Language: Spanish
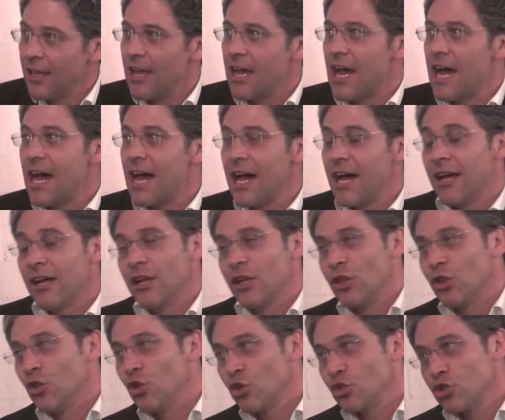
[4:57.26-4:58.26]
a
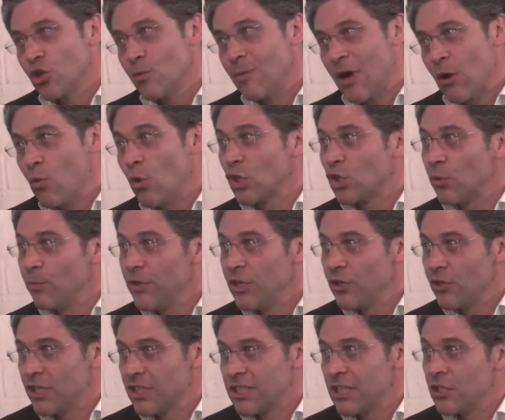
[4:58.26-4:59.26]
2,4
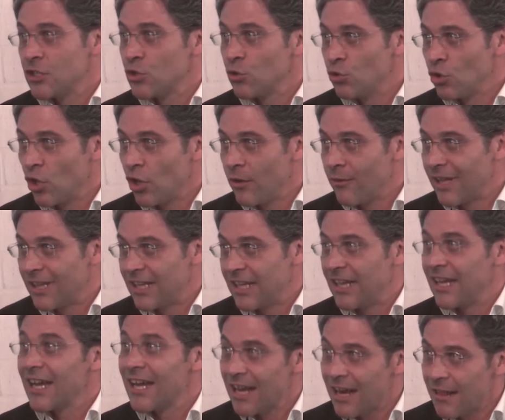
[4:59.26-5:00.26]
millones en el segundo debate,
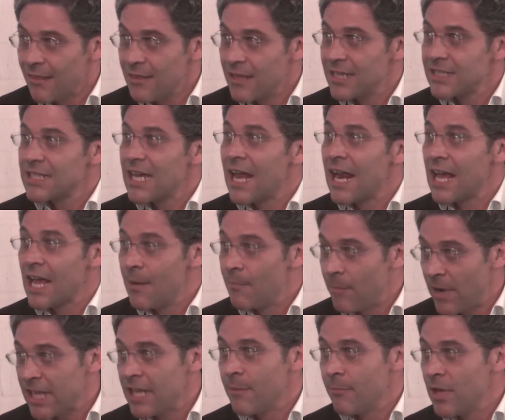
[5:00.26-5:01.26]
gracias a la
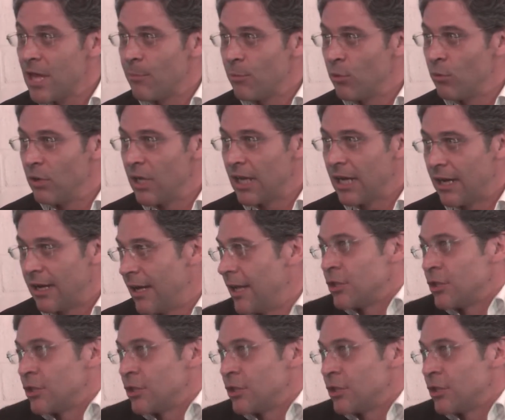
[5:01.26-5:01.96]
campaña en vía pública.